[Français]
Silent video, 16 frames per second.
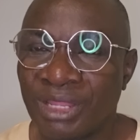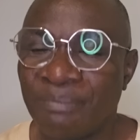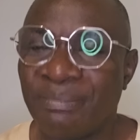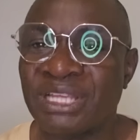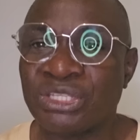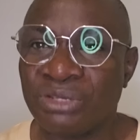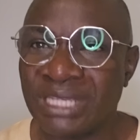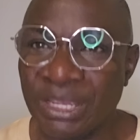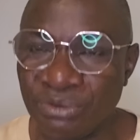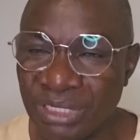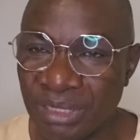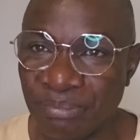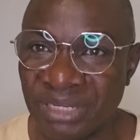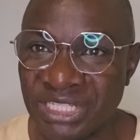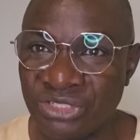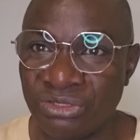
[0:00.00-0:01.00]
Parce qu'il y a eu des
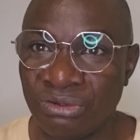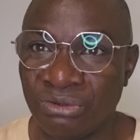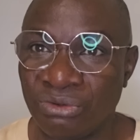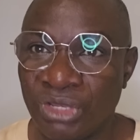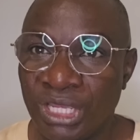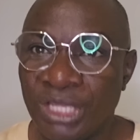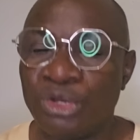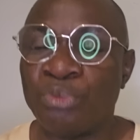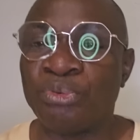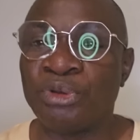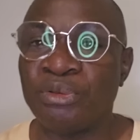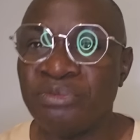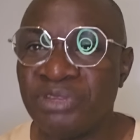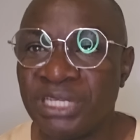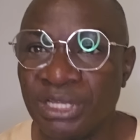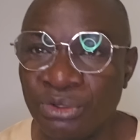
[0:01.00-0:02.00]
pressions. Et le,
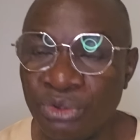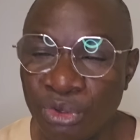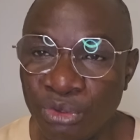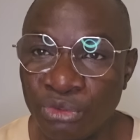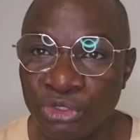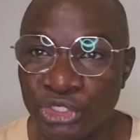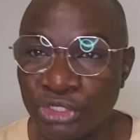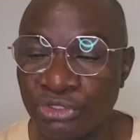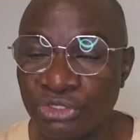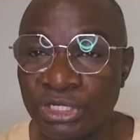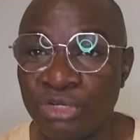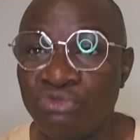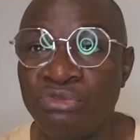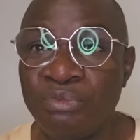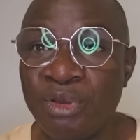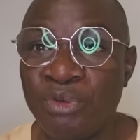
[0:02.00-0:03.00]
premier, le, chancelier
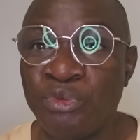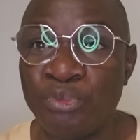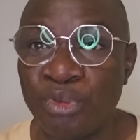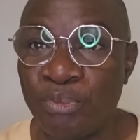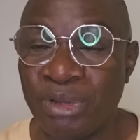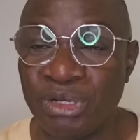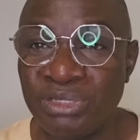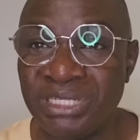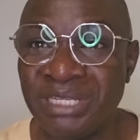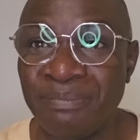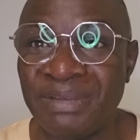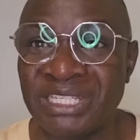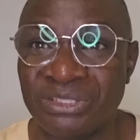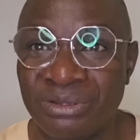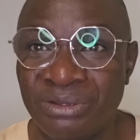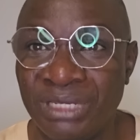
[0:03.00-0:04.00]
lui-même ne peut pas le dire
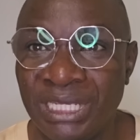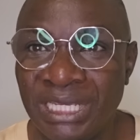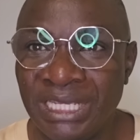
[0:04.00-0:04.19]
parce qu'il